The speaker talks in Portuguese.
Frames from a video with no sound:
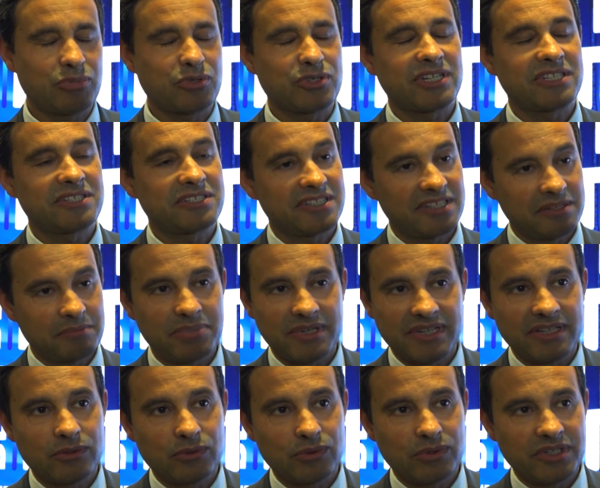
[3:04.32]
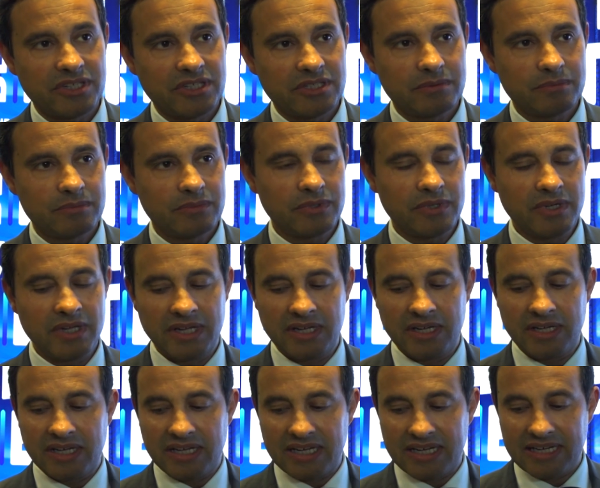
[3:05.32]
projetos de empreendedorismo.
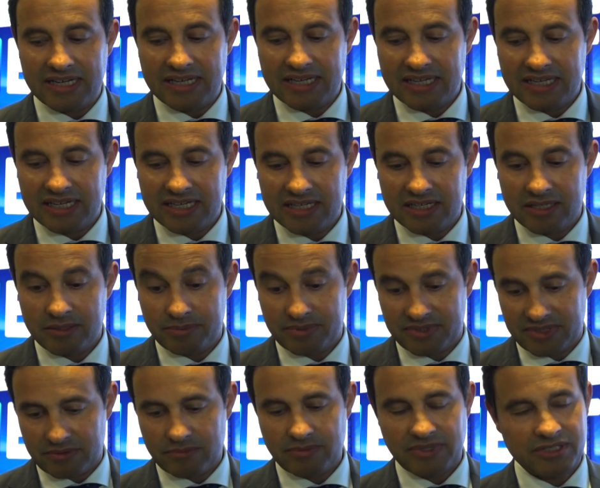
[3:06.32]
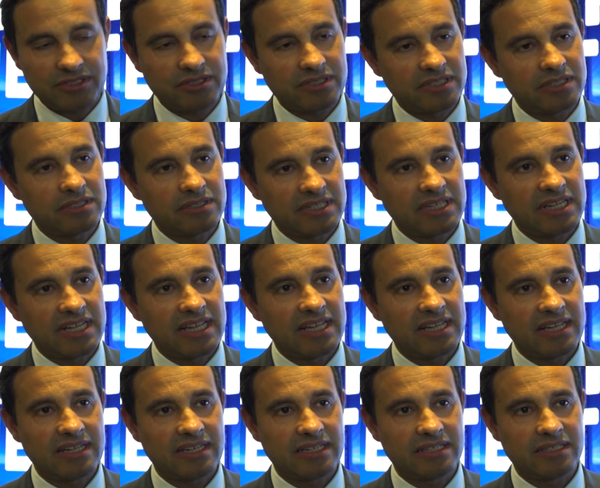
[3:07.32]
e, portanto, acho que isso que
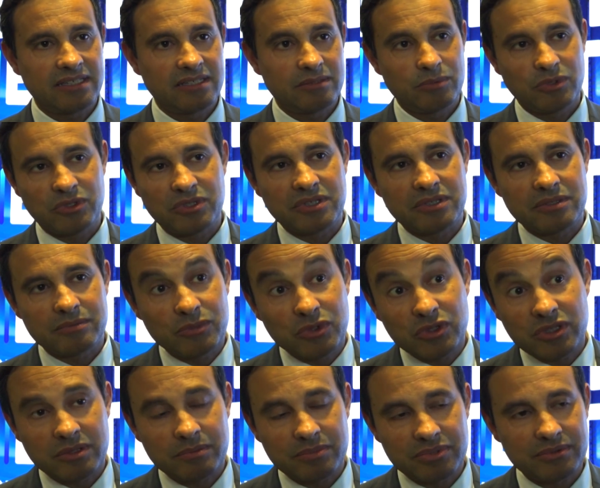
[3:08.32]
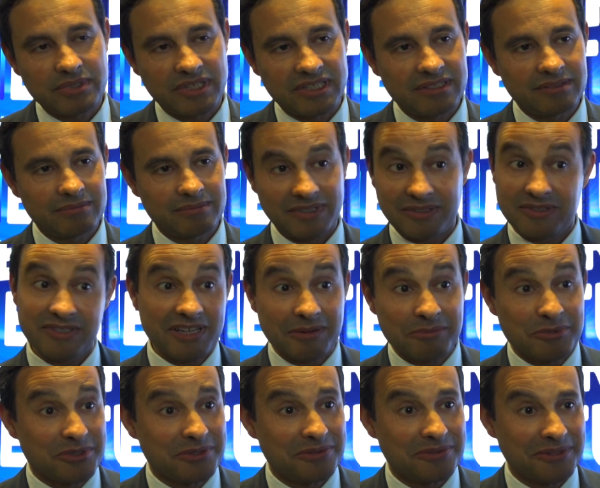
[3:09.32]
é muito, muito importante. Portanto,
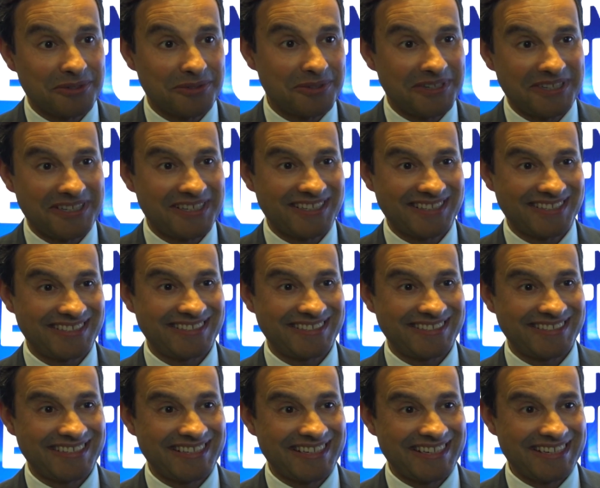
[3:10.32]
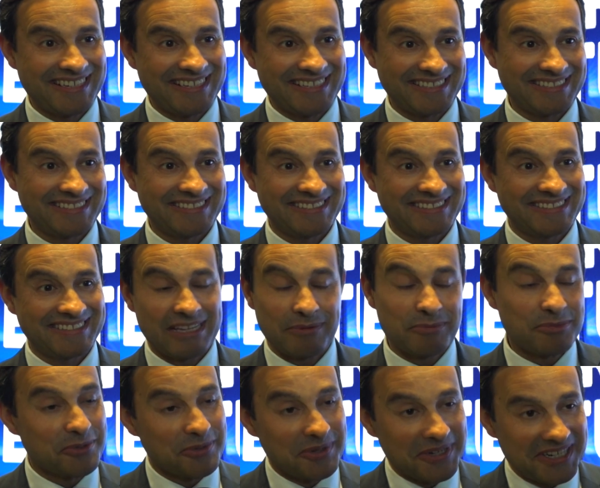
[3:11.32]
estamos, eu diria que
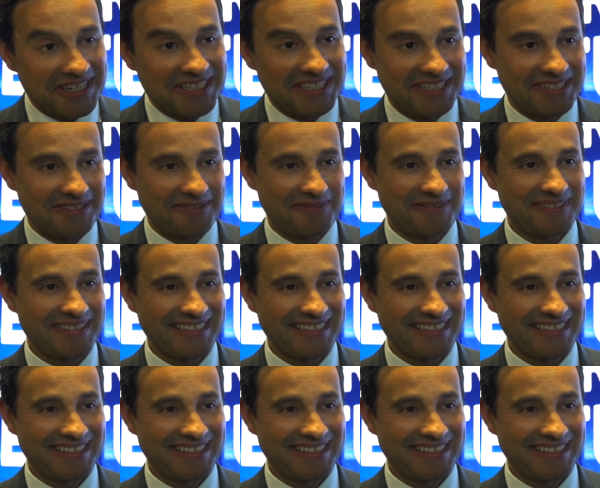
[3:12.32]
estamos no início.